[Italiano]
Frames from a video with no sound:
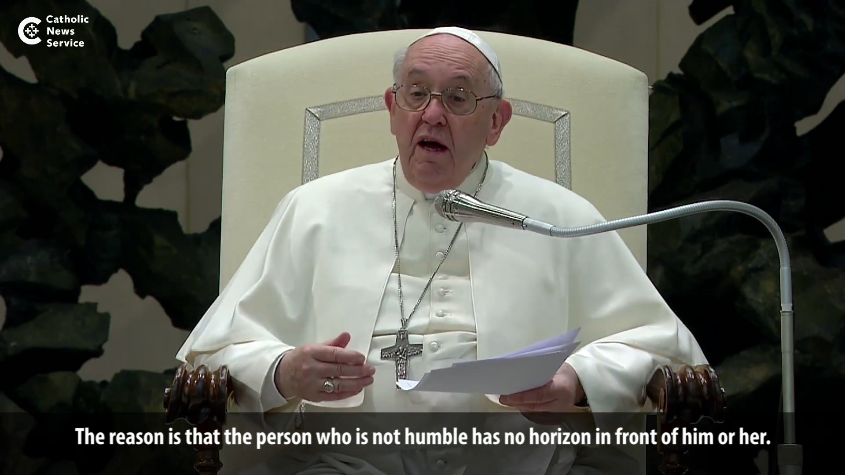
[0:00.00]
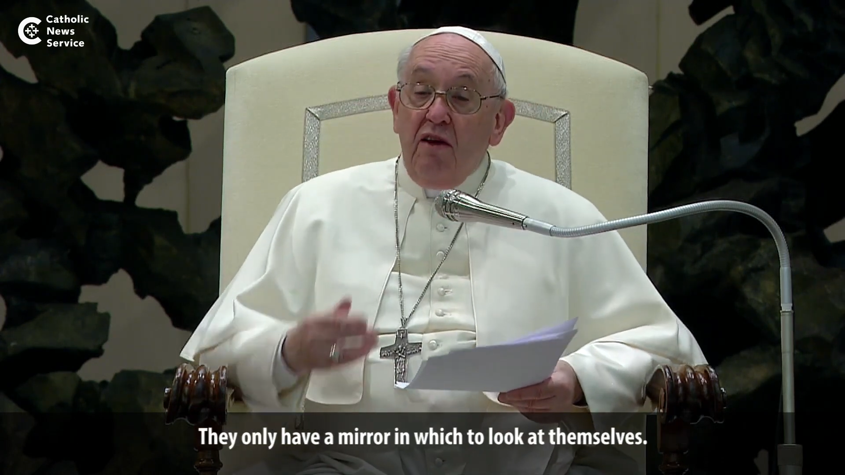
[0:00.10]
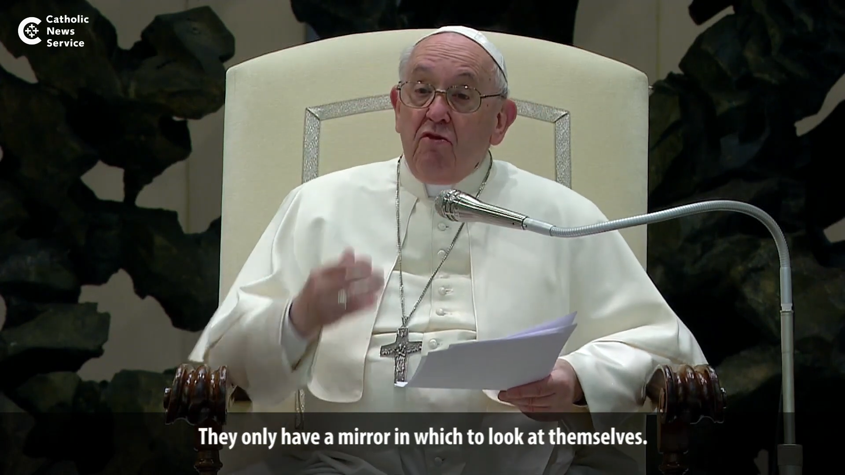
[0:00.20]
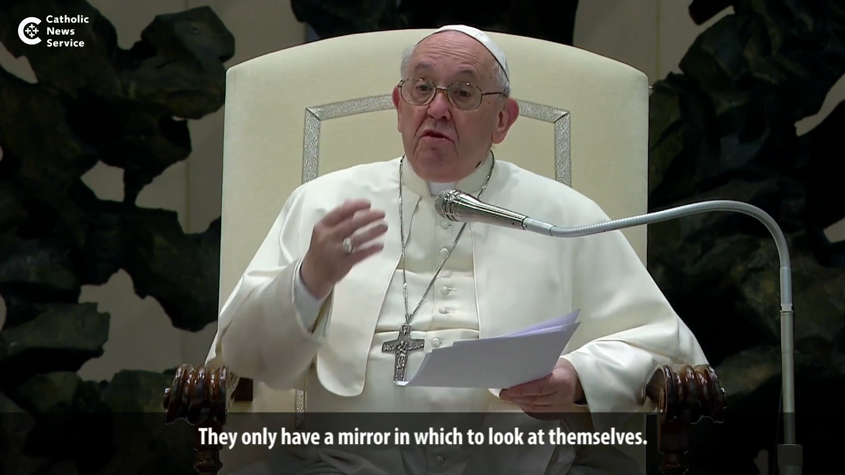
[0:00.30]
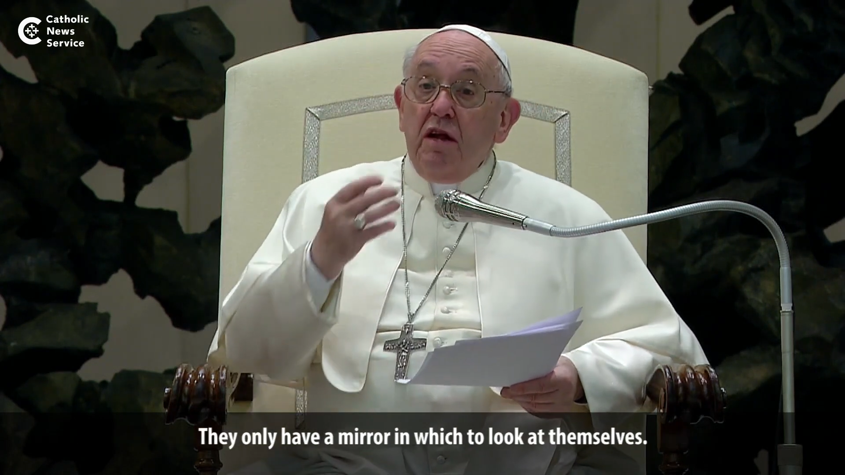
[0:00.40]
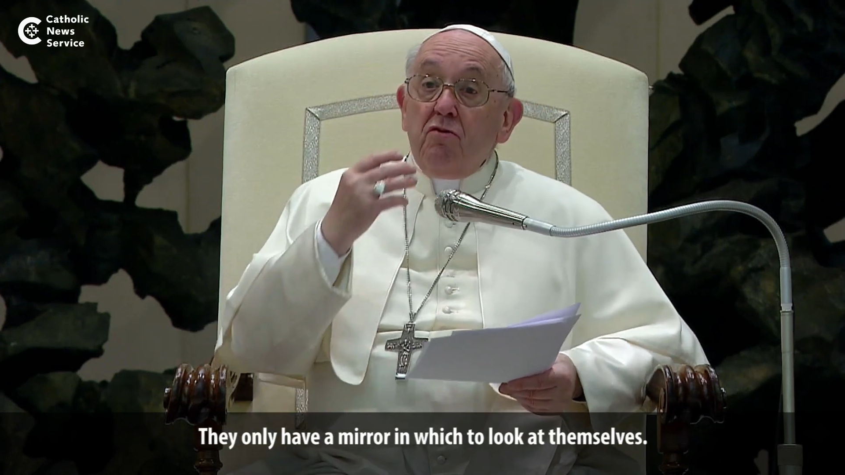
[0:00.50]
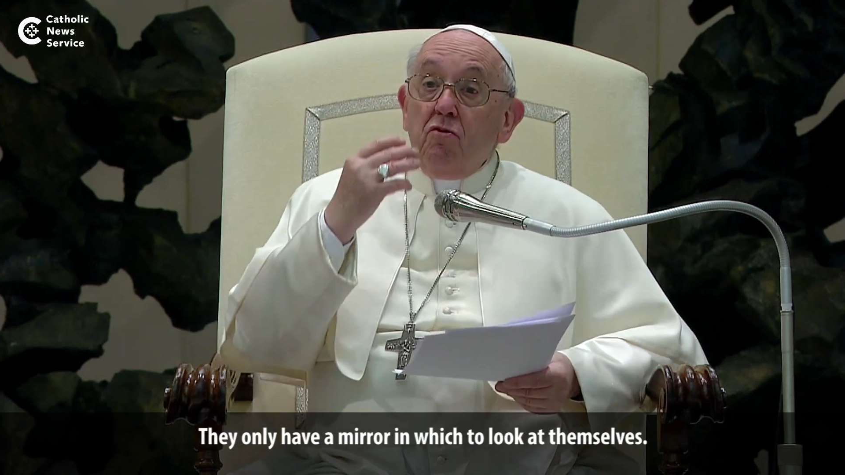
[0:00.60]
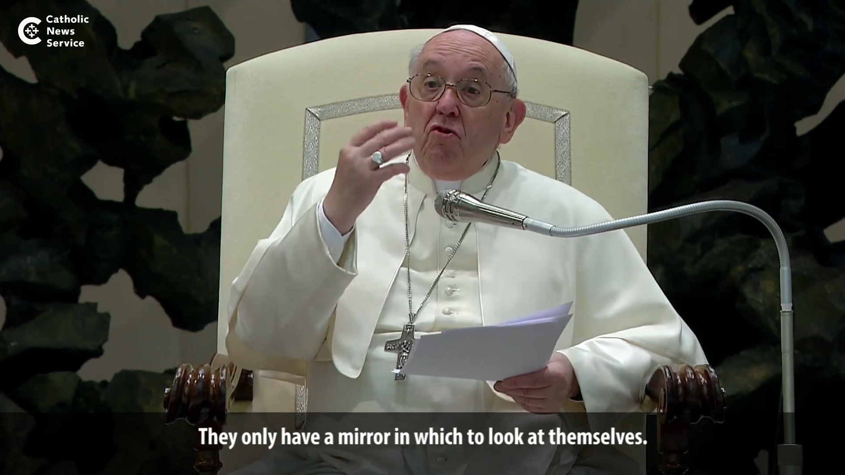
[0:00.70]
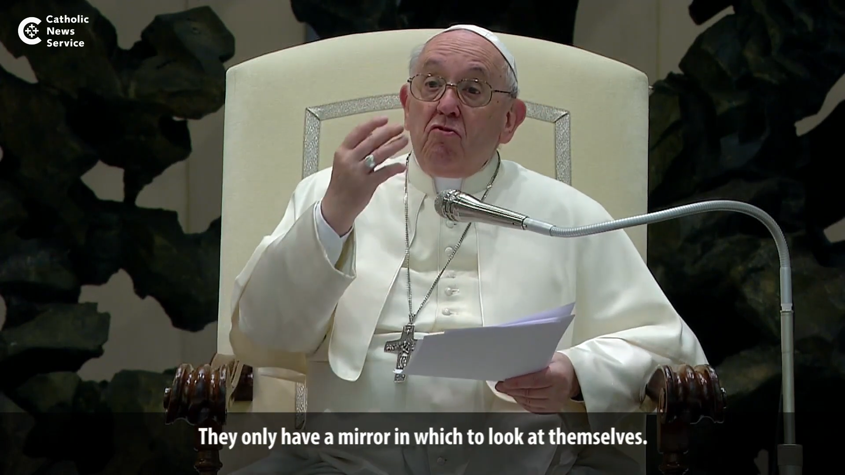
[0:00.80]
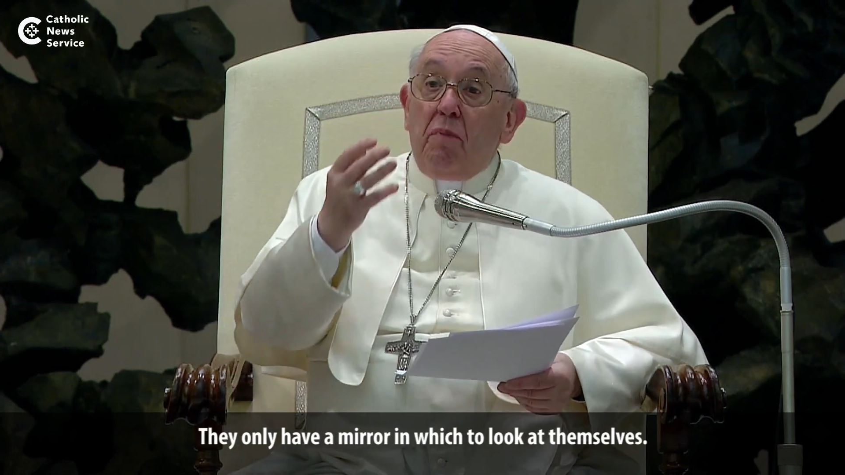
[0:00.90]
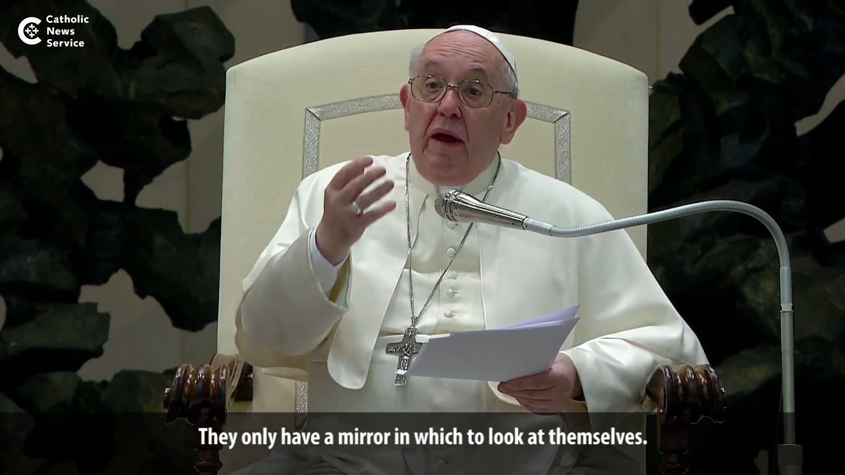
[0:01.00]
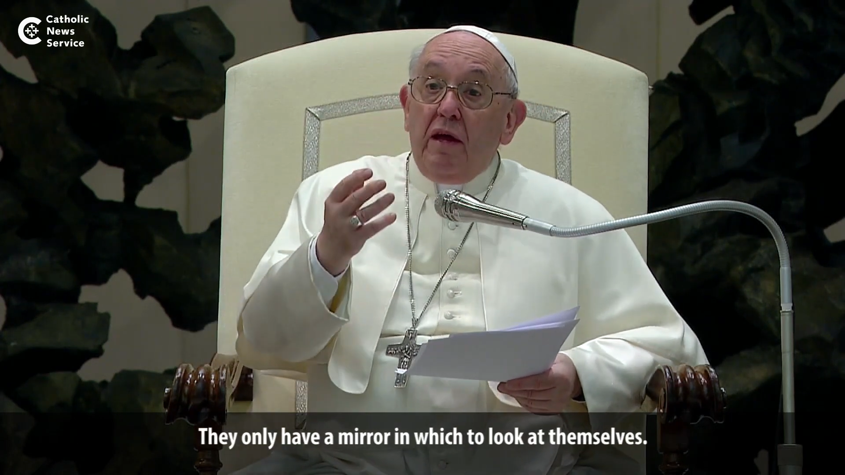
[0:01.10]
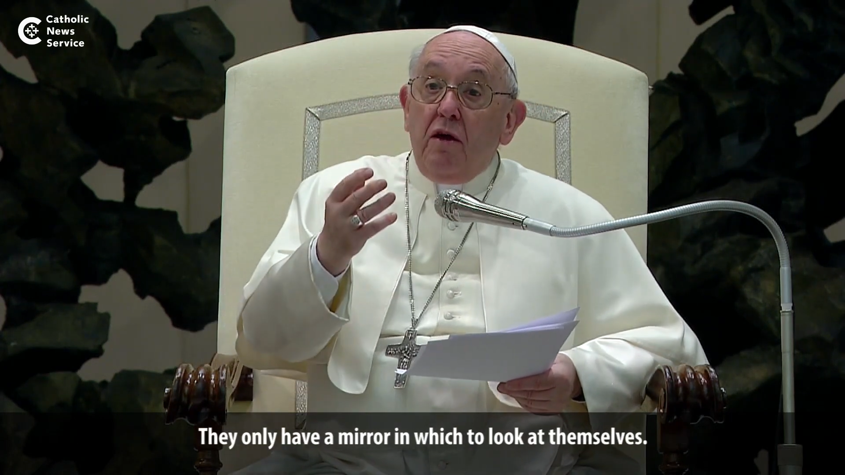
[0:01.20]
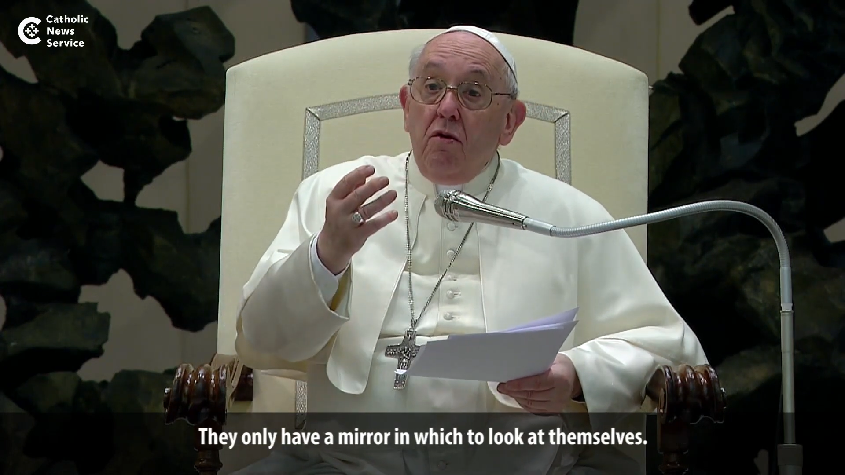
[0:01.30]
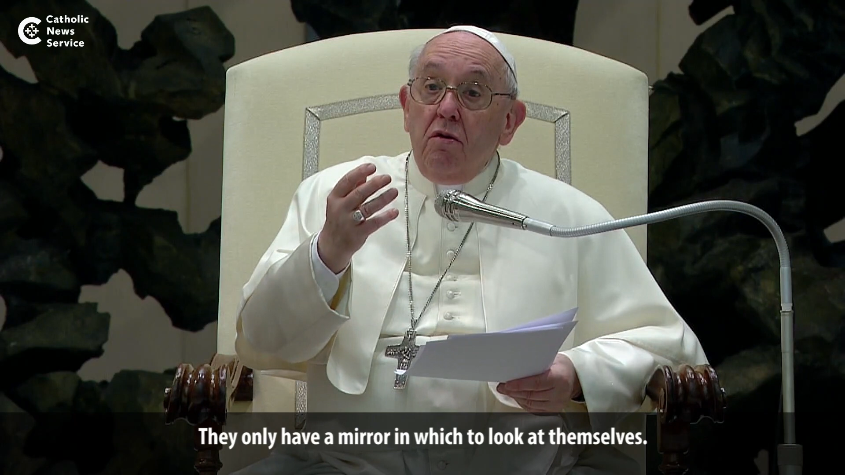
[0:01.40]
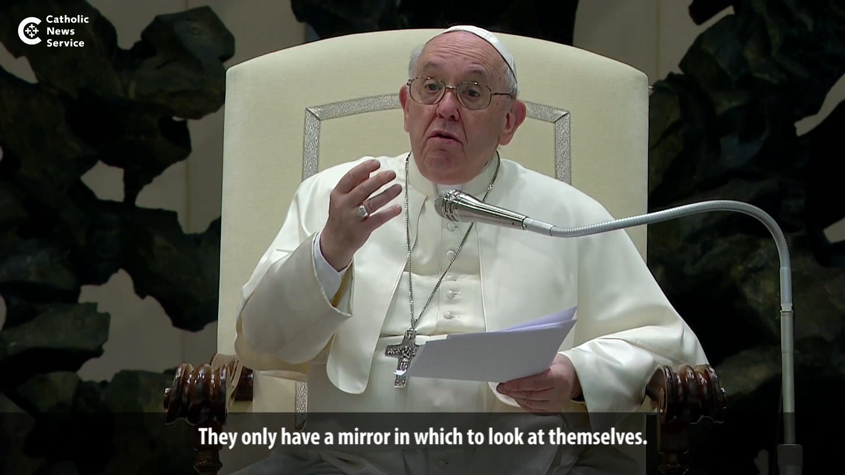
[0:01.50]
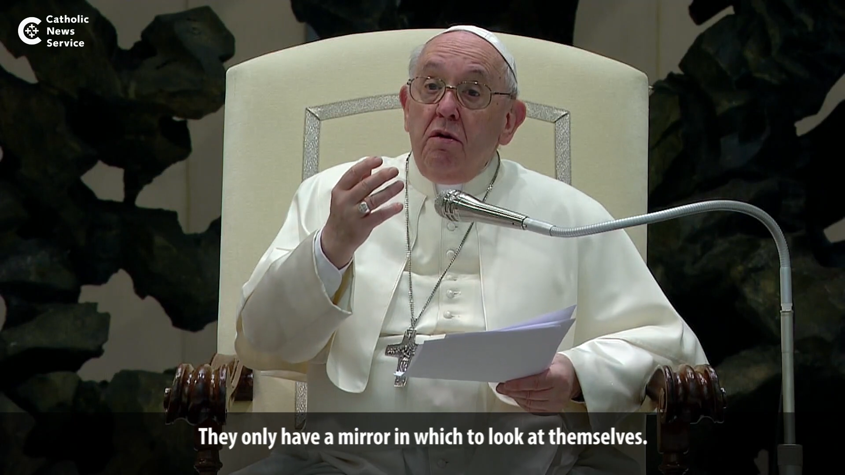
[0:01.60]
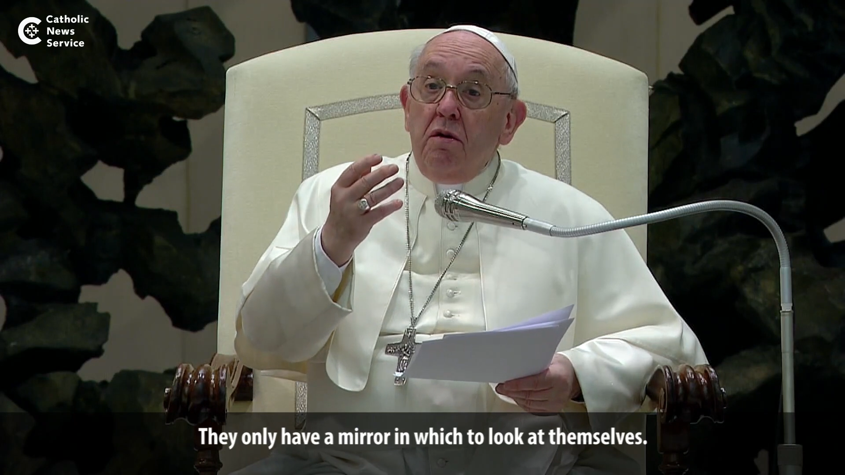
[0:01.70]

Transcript: ha soltanto uno specchio,